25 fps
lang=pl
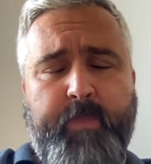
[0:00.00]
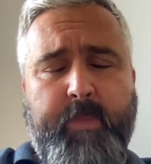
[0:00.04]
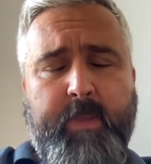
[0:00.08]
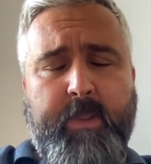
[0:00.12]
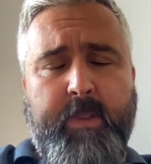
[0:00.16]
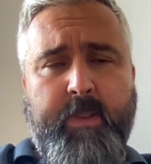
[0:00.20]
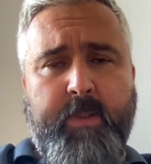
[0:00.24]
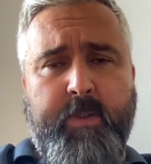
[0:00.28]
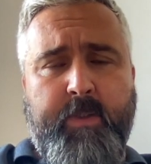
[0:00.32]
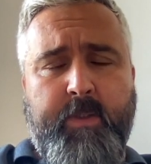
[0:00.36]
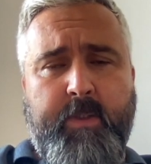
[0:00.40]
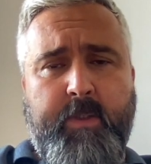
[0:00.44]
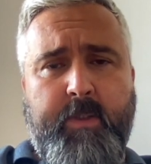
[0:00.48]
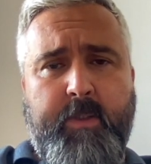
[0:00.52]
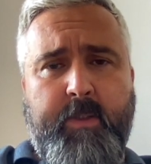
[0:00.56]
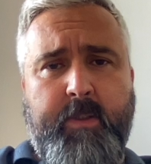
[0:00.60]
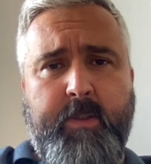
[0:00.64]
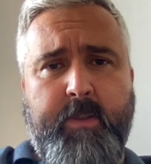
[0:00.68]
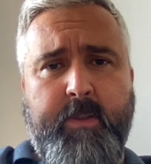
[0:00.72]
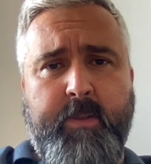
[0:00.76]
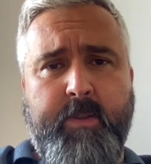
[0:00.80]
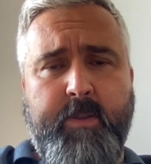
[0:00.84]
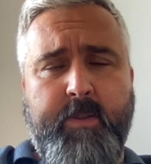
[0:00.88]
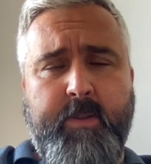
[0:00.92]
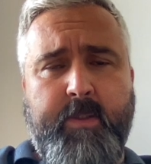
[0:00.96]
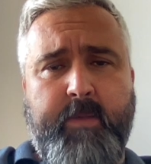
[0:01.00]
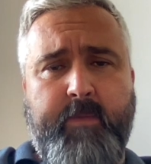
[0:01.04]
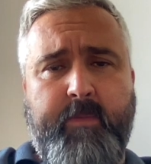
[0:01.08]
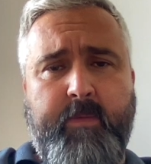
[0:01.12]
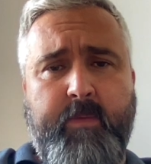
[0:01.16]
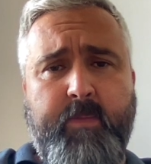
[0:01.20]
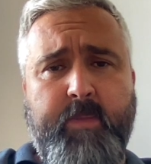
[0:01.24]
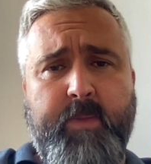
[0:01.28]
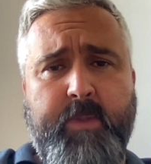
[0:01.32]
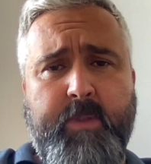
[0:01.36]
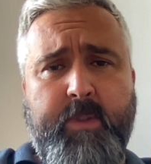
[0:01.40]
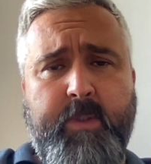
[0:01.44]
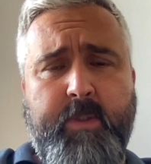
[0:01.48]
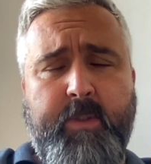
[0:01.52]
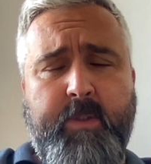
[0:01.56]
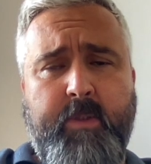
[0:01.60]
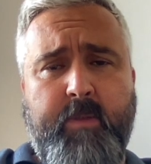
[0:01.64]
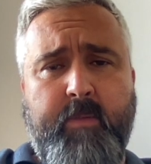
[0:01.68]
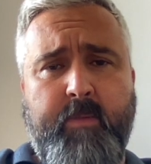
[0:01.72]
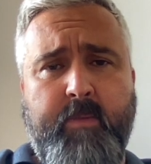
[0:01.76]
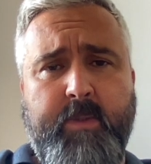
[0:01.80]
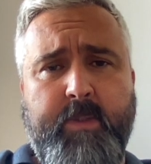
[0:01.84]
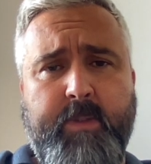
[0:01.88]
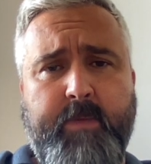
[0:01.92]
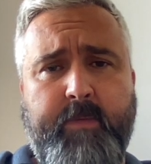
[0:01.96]
Jeżeli zostawimy
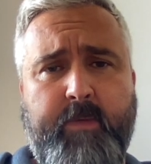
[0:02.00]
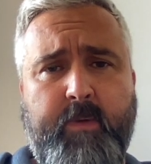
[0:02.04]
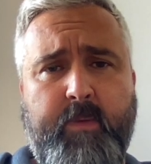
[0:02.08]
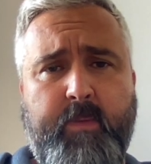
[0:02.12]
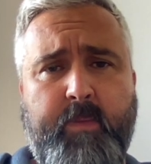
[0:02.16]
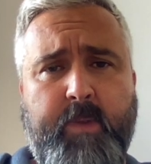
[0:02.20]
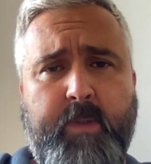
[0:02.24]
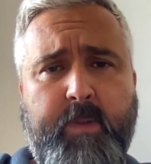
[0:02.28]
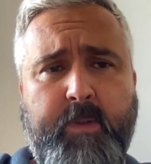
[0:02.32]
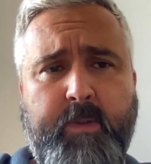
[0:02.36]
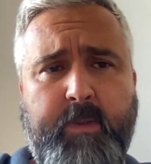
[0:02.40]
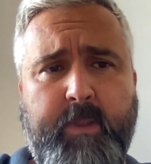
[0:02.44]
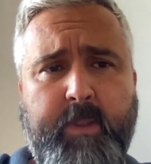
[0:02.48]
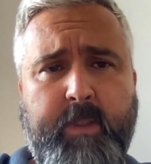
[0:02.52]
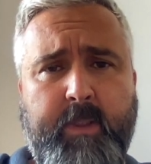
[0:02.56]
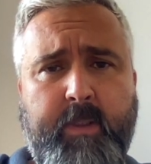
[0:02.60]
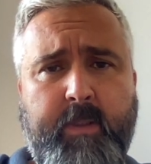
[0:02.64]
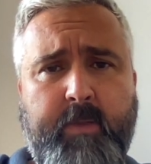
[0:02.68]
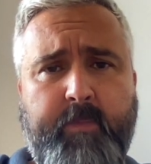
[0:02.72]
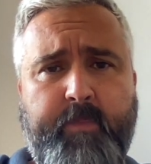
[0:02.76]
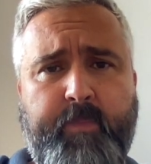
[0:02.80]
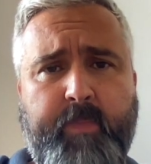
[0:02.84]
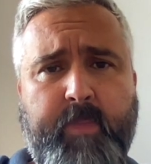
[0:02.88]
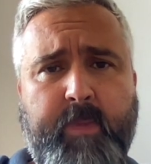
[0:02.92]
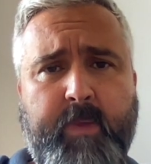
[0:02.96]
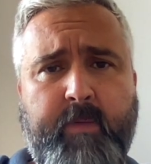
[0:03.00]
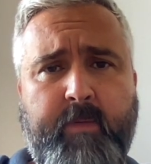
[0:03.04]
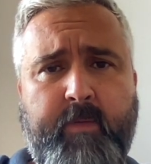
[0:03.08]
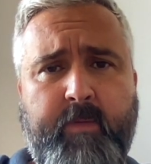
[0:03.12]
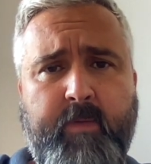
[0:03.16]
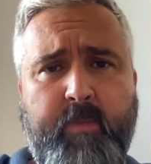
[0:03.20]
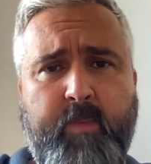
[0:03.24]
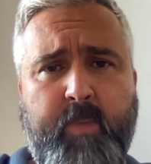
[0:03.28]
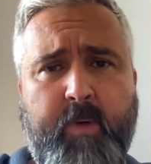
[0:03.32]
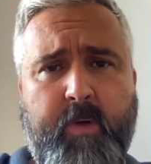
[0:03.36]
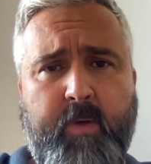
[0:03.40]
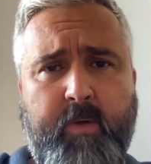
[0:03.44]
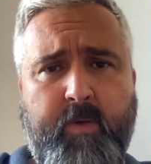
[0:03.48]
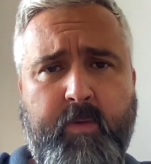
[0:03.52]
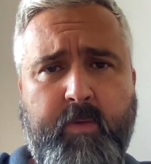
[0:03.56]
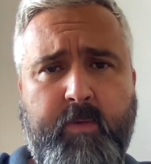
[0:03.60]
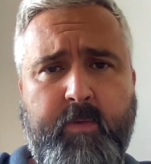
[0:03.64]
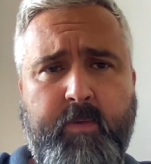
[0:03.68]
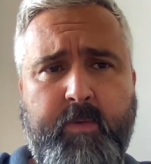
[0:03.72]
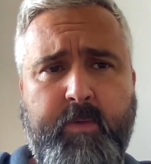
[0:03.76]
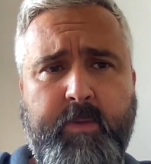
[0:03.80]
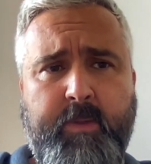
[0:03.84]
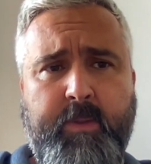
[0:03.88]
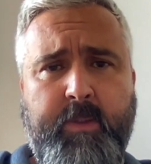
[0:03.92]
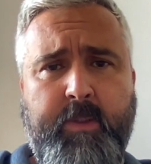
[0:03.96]
dzieciom swobodę
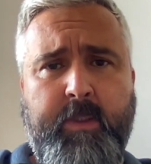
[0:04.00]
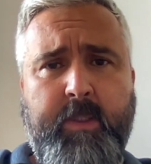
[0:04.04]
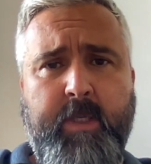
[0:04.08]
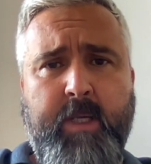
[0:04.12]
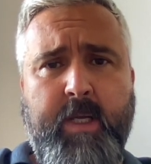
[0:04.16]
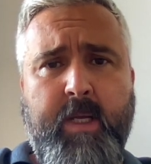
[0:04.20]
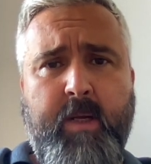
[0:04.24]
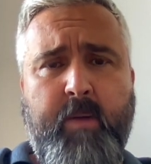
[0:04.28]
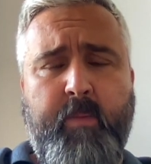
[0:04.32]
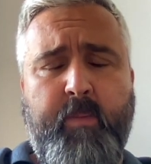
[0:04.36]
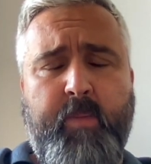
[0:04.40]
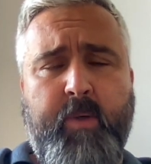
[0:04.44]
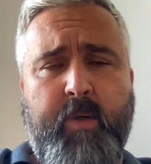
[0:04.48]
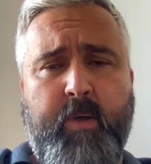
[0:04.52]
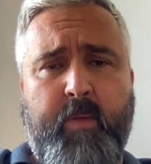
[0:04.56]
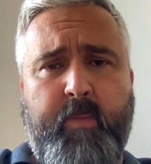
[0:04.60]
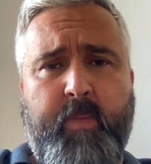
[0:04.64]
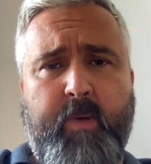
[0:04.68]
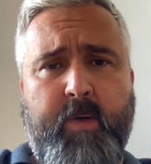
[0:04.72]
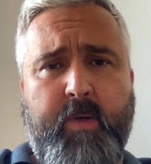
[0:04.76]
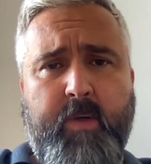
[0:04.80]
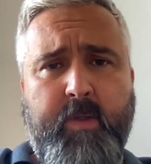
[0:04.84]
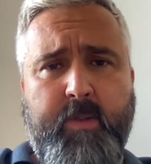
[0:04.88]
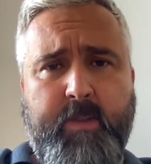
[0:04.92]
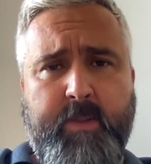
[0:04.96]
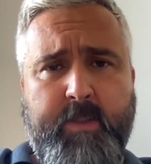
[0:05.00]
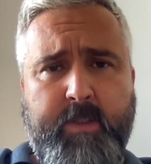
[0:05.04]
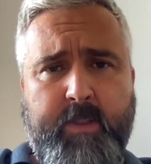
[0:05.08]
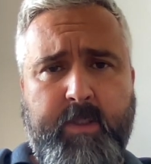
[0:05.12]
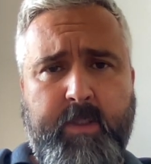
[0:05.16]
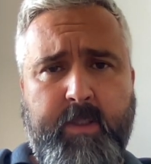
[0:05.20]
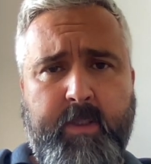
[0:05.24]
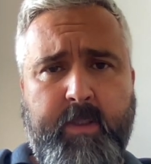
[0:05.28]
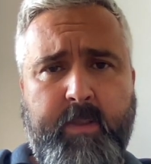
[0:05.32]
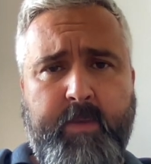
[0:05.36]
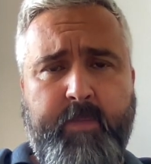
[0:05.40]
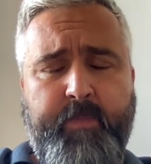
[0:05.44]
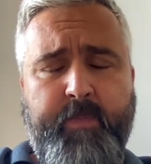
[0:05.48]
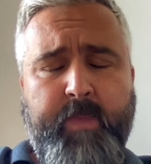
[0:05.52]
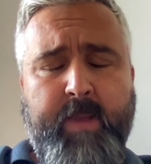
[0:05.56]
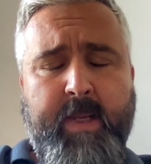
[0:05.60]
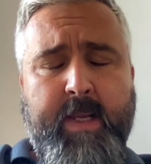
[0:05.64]
wyboru i proporcje,